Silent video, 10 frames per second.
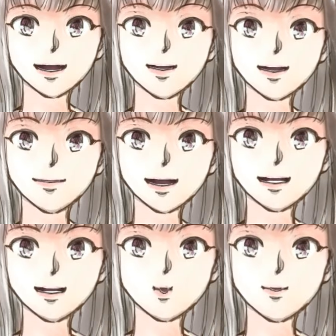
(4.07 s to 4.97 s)
神奈
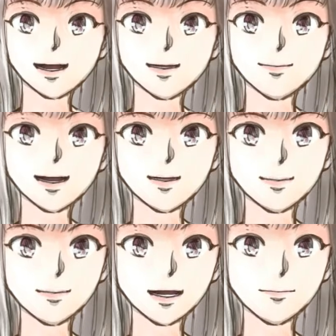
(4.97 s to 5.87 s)
川新聞か
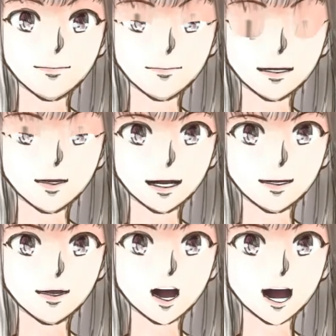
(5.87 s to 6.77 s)
ら
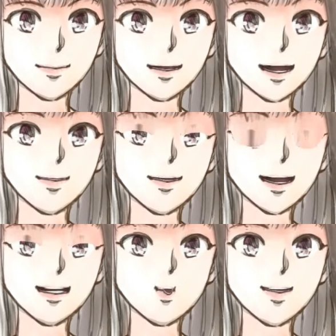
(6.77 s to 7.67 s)
カナロコニュースをお
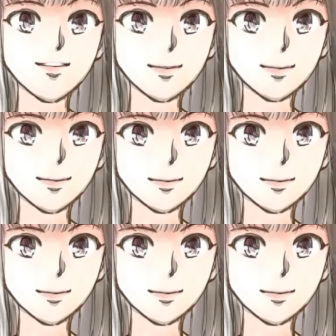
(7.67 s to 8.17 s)
伝えします。